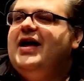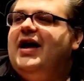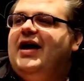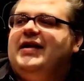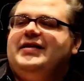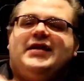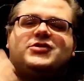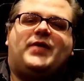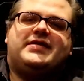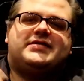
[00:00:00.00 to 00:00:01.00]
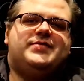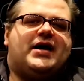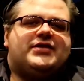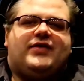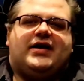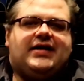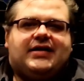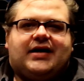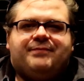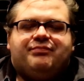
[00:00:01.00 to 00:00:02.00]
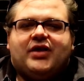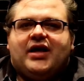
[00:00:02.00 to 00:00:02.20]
Äh, der hat Spaß gemacht, war ein netter